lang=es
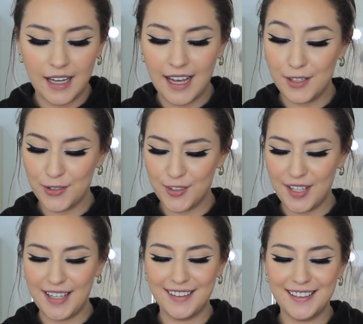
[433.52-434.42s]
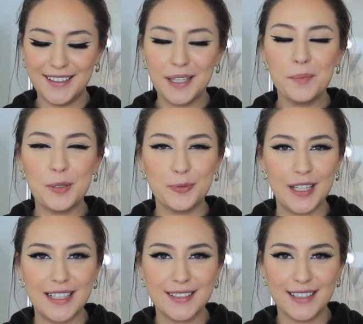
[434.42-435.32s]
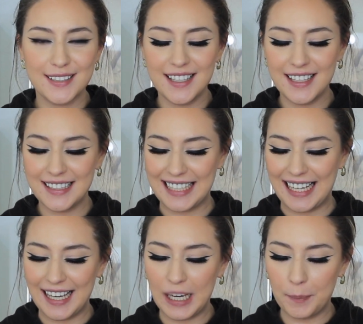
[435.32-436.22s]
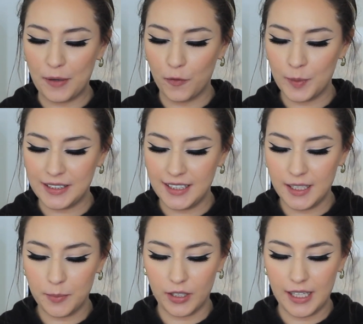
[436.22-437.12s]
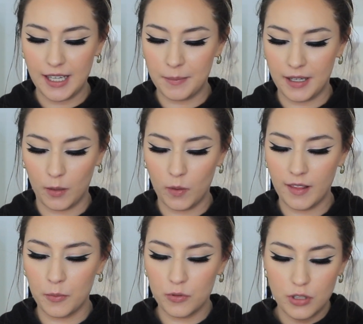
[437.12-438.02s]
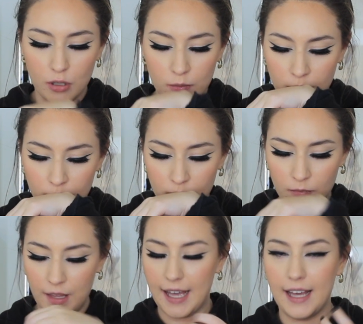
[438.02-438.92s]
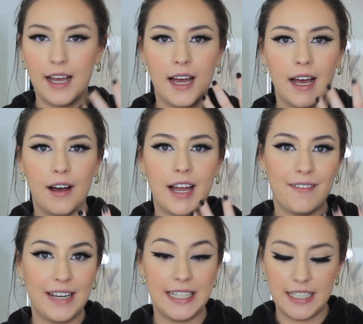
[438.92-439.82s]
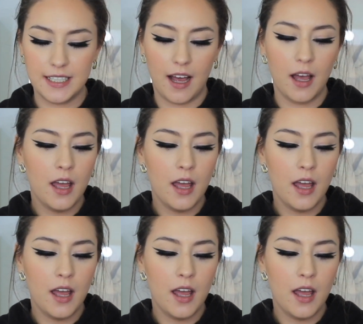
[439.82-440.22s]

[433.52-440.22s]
Ay, no sé, le tendré que preguntar a Ceci qué perfume tiene porque me recuerda mucho a, la vainilla.